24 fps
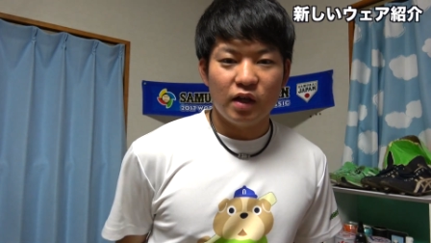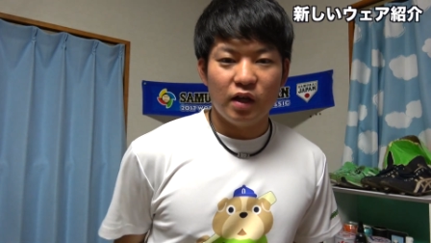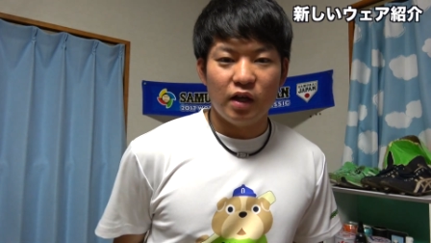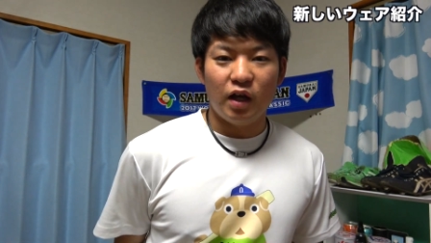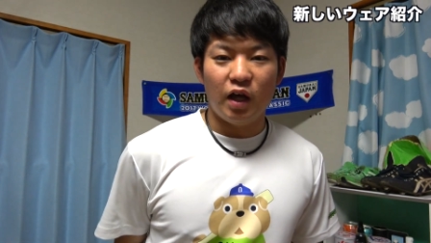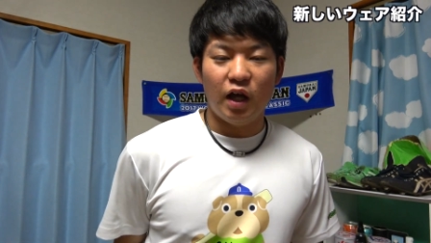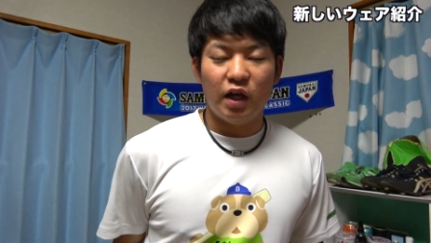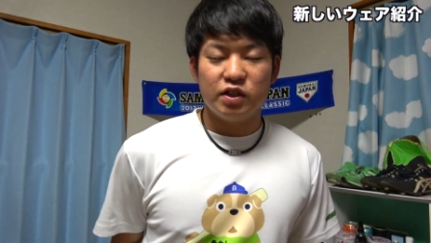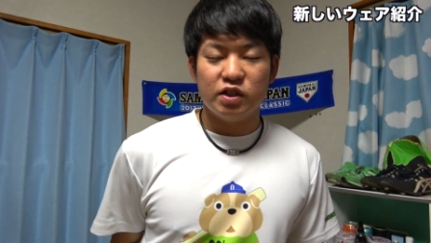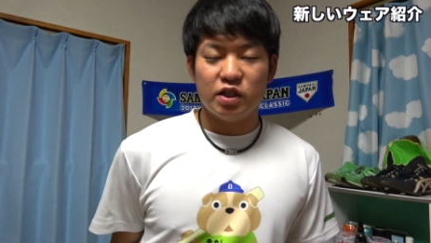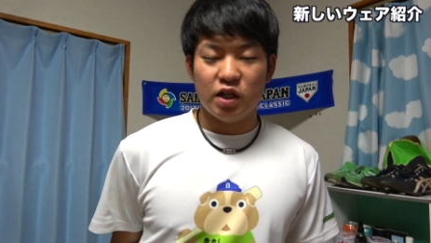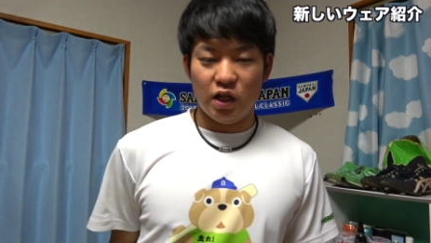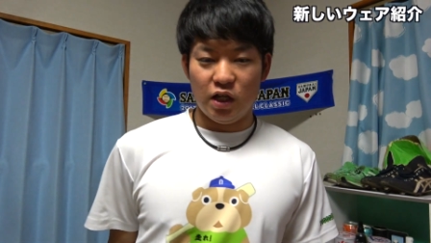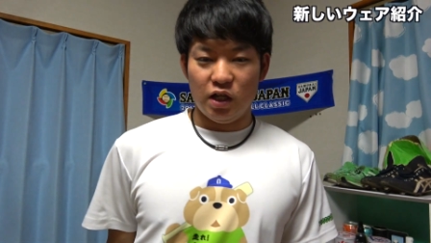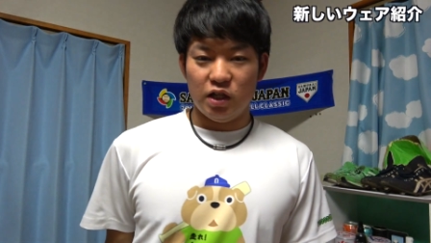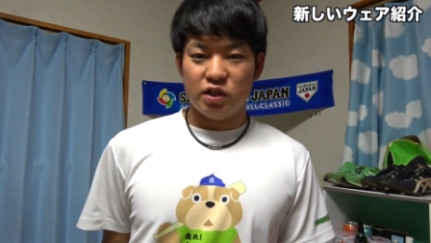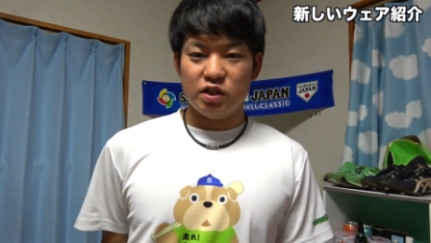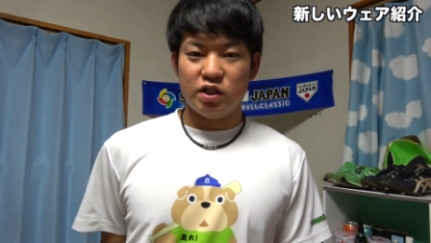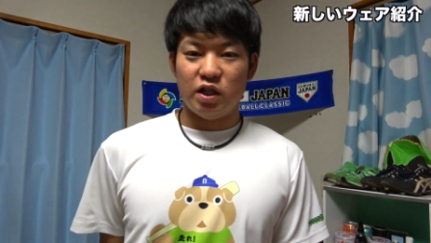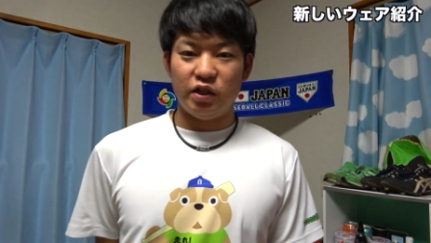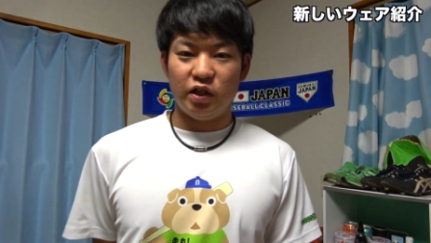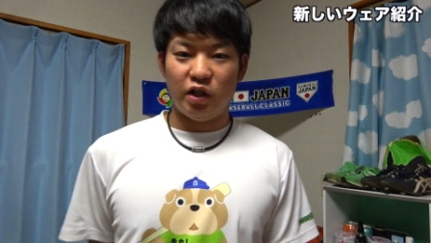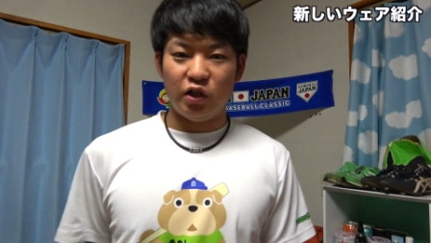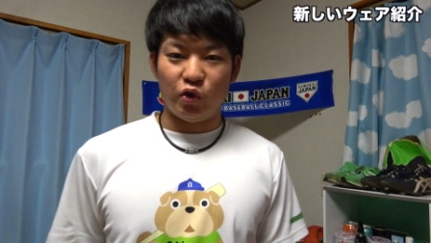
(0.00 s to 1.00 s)
えー、ぜひ
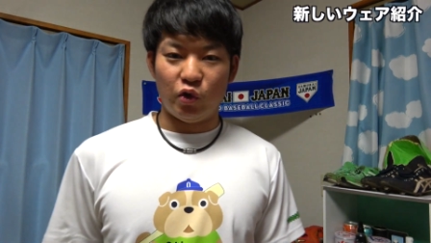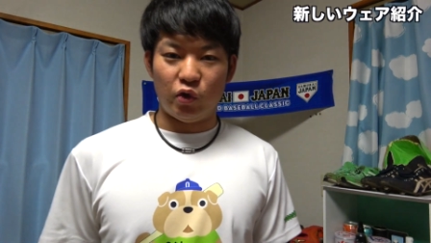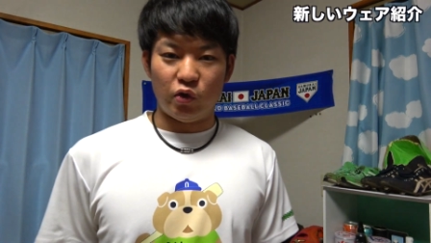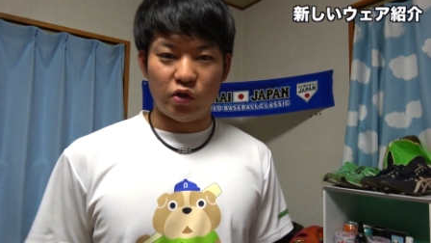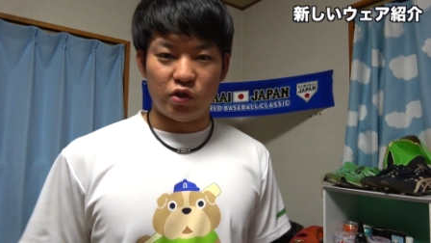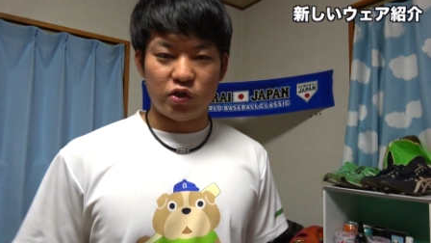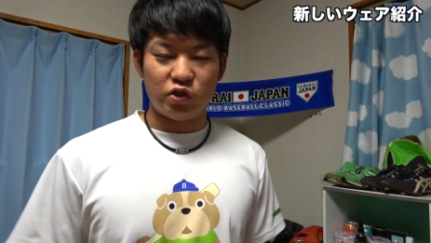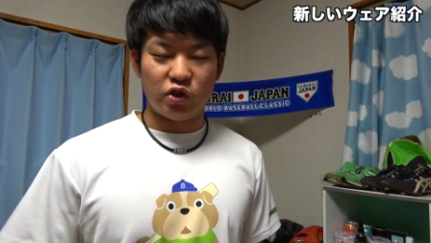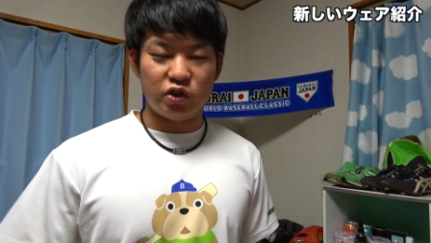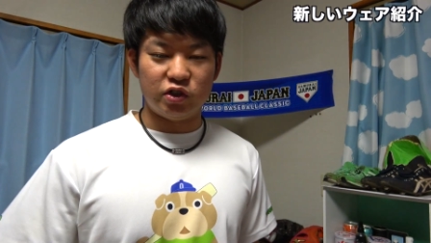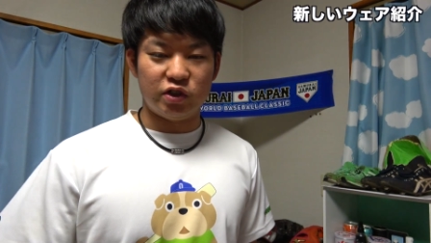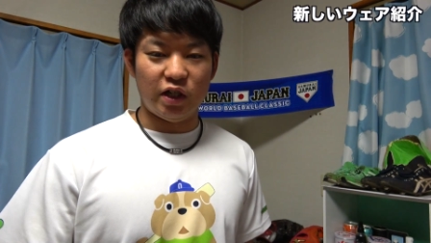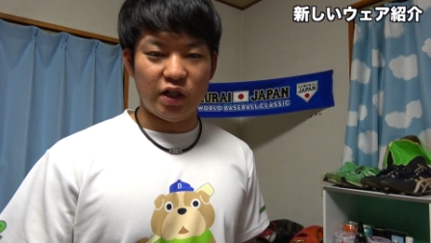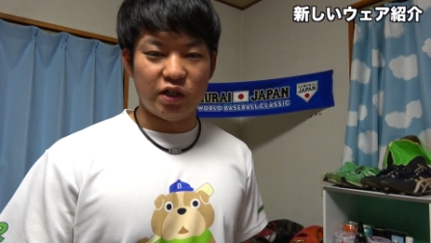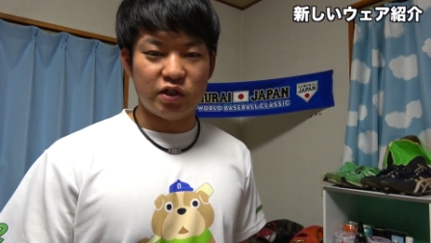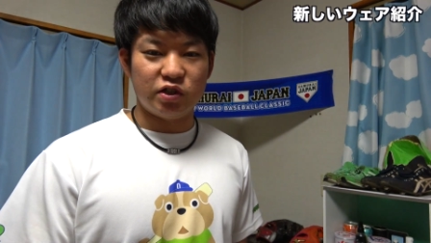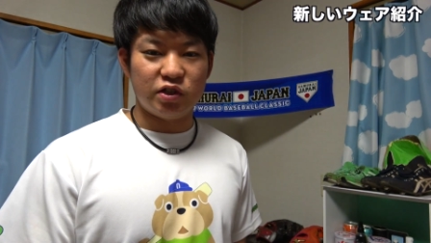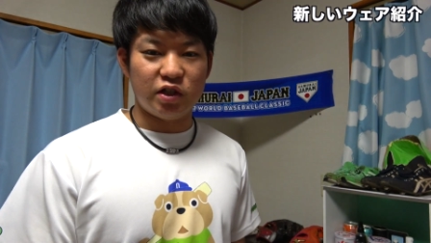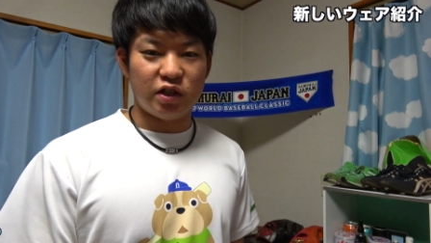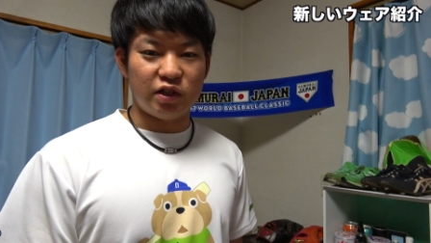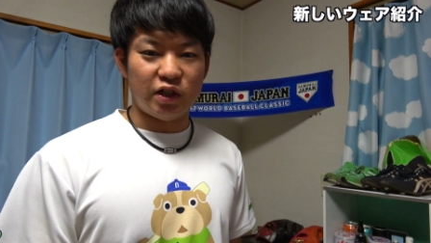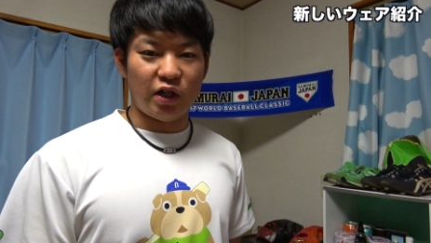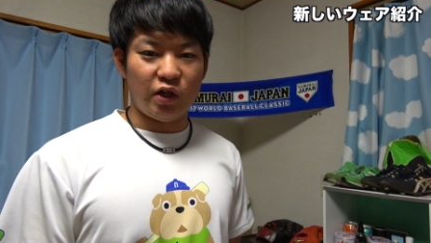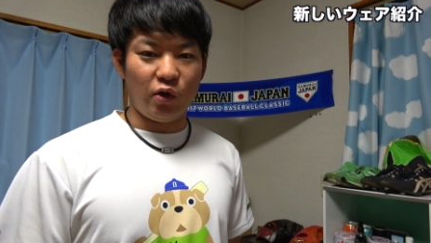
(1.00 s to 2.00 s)
チャンネル登録、そして
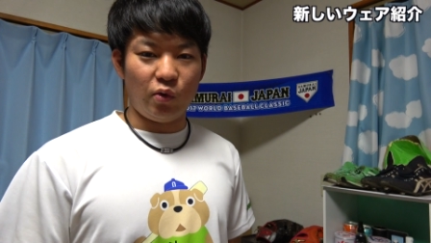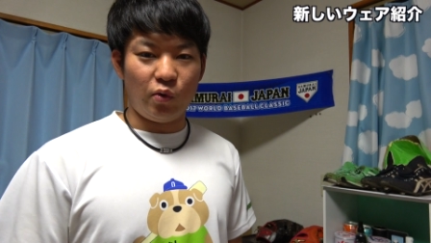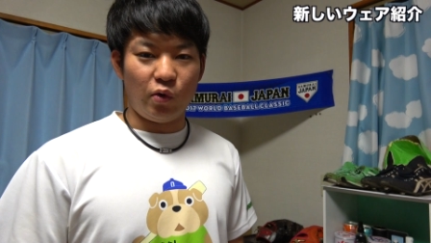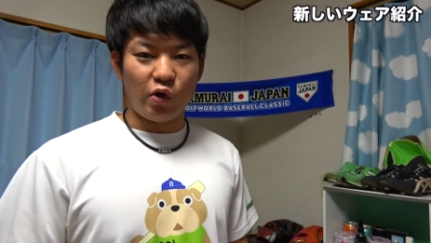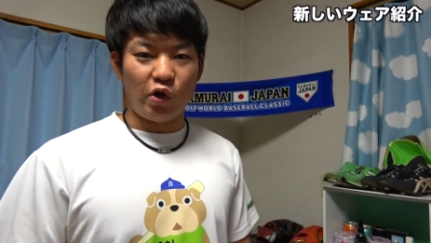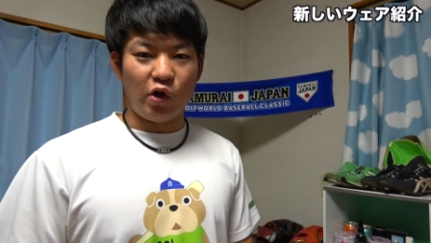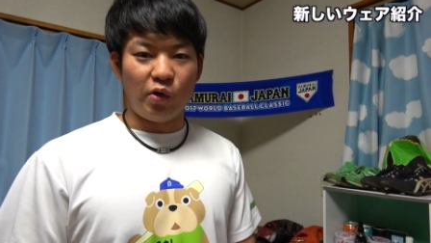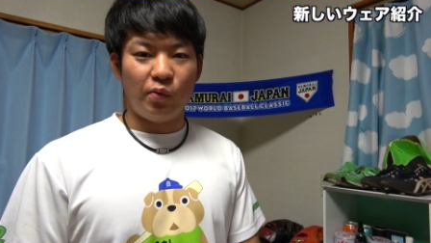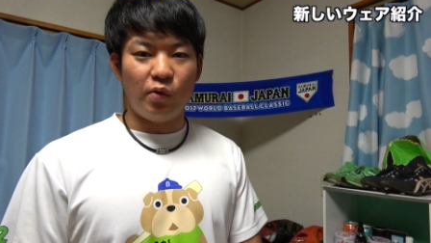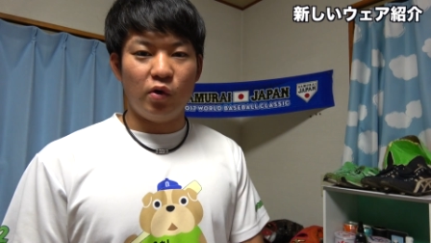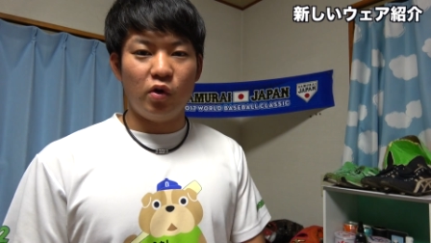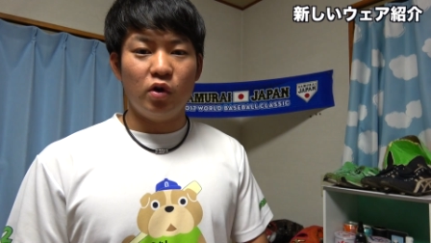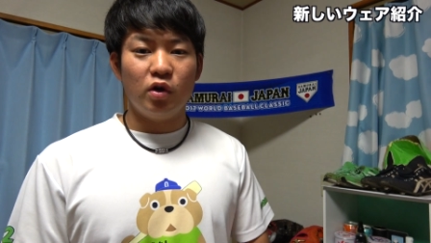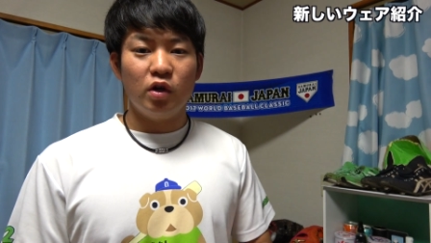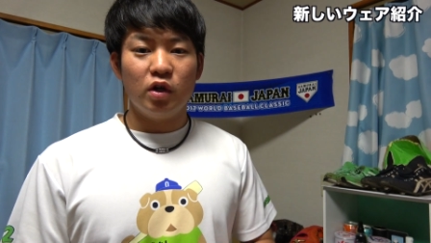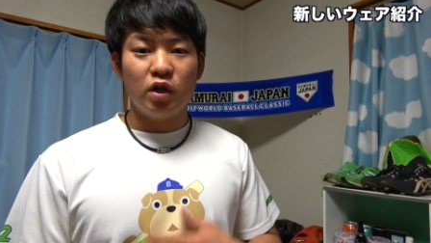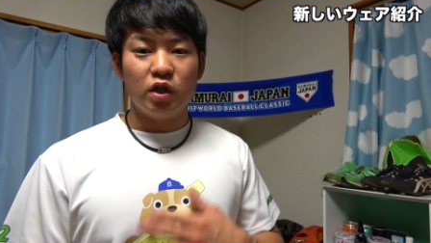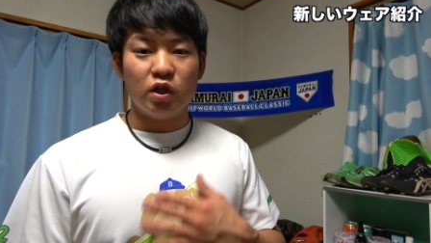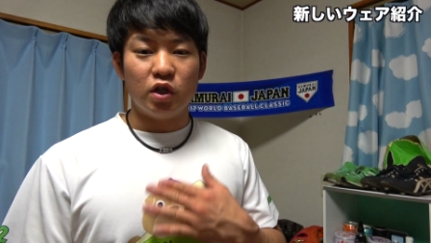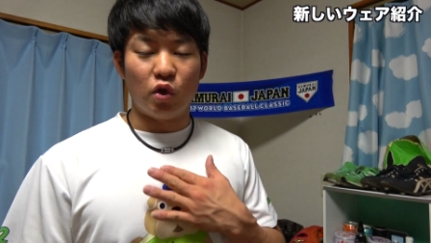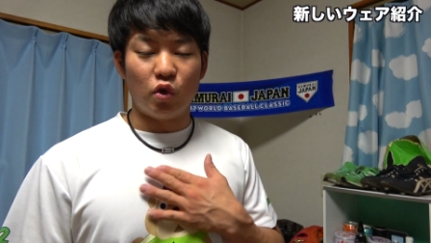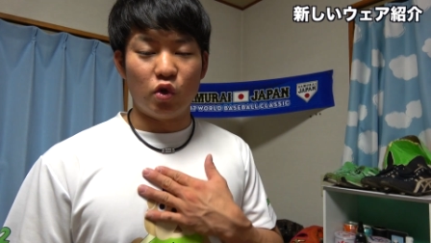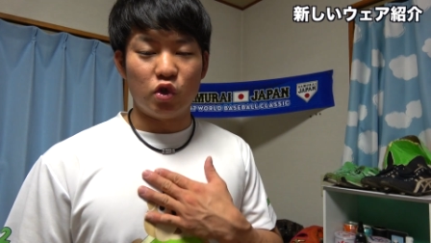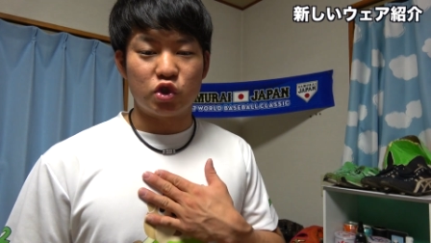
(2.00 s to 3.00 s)
Twitter のフォローも
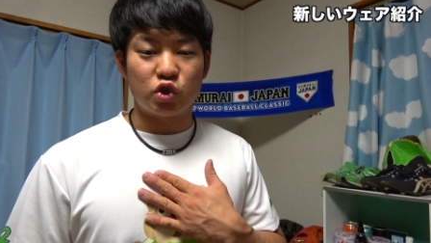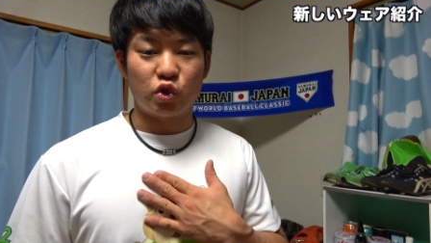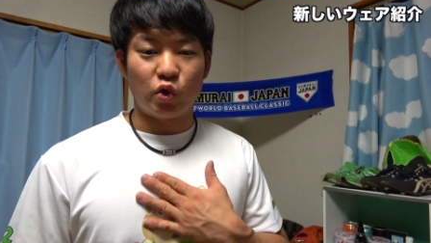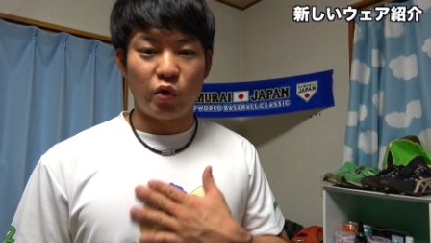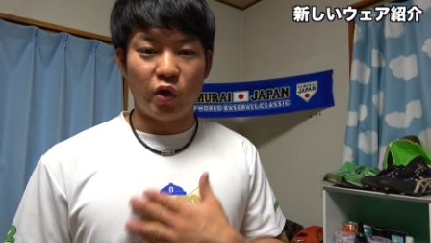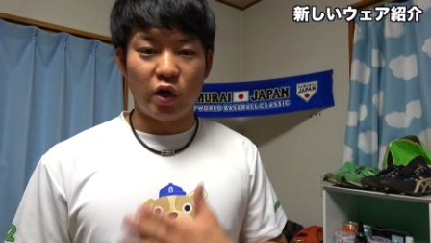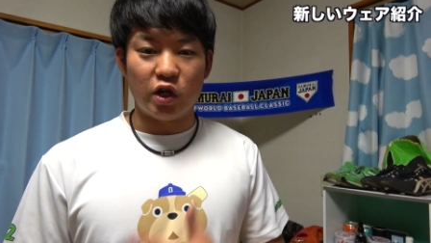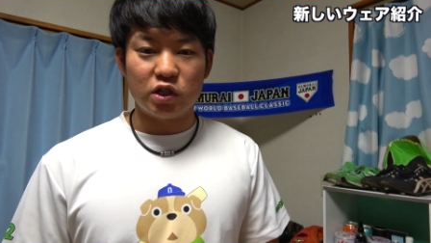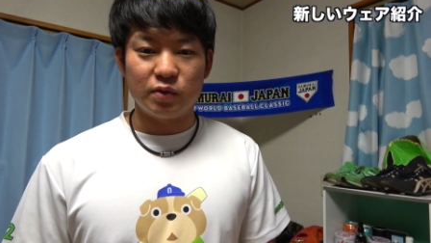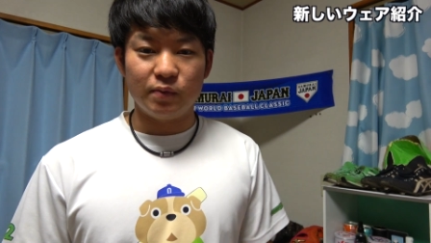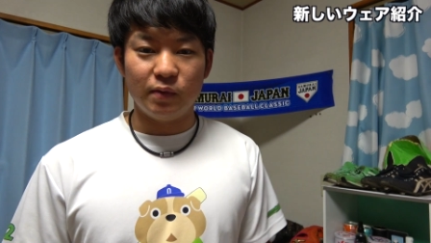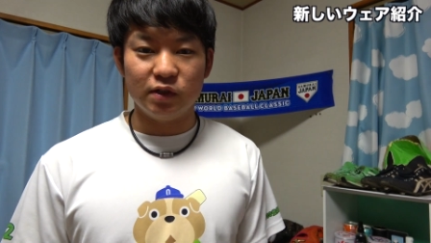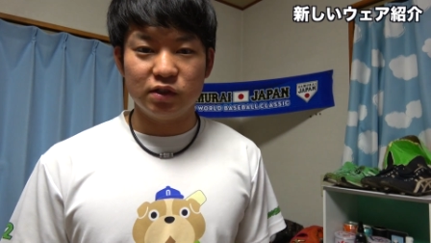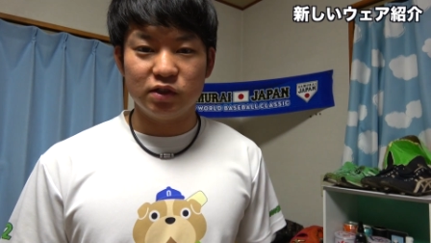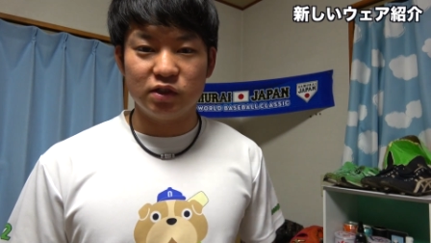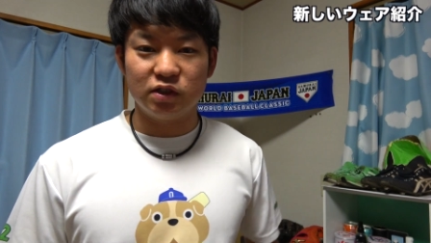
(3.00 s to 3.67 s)
よろしくお願いしま